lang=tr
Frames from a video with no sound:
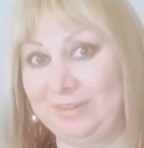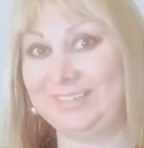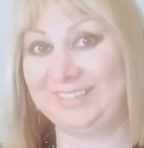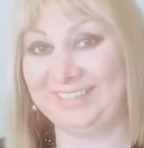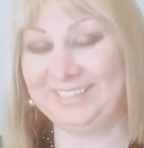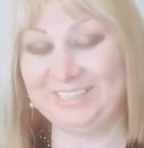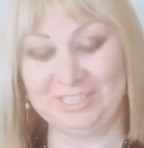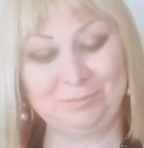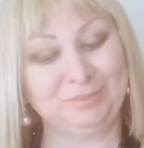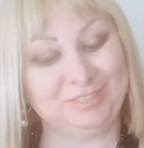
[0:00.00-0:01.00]
birlikte ayın
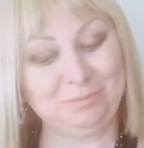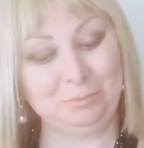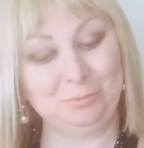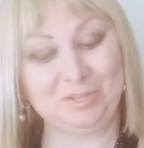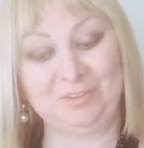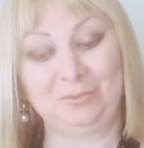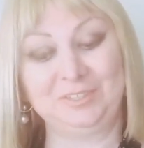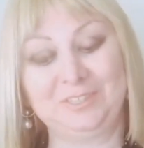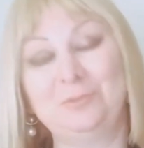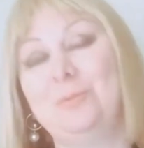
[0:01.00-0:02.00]
20'sini bulacak
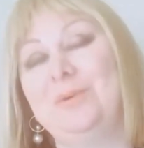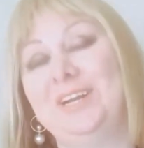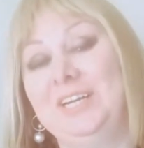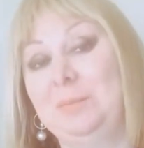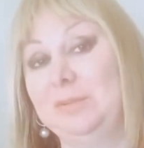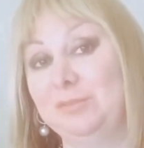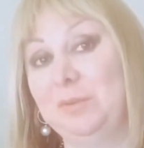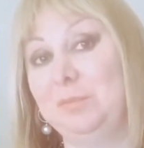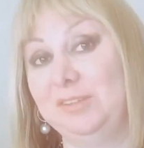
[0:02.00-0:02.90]
onların toparlanması ve